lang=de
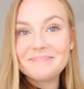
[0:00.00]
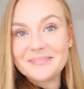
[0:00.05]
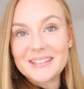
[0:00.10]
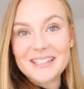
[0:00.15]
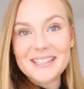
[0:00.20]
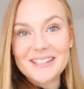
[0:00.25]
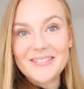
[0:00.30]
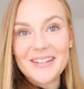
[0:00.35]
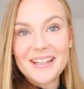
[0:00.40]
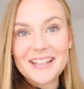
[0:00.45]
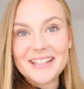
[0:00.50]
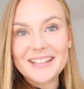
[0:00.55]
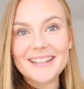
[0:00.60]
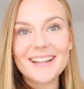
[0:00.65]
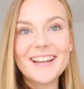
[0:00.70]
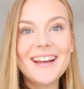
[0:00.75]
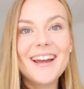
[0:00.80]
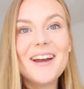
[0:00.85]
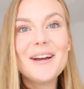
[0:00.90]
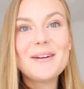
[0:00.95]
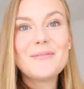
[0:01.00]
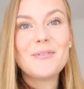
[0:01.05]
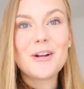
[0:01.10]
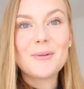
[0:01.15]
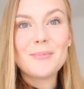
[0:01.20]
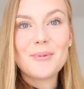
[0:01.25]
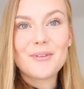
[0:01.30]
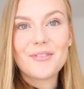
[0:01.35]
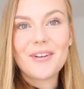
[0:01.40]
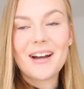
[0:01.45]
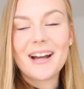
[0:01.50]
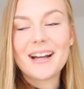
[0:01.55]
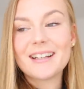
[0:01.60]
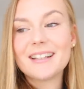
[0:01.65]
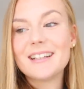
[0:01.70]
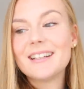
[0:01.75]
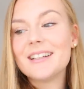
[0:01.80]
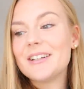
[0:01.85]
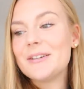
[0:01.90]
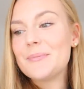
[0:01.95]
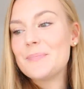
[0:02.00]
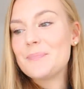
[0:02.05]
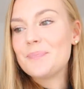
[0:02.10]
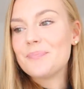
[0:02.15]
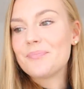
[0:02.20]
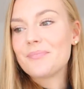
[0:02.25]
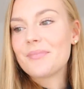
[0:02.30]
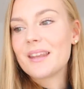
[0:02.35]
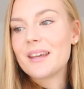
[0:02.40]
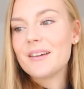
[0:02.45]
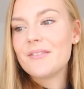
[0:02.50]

Deswegen wollte ich mal fragen, ähm,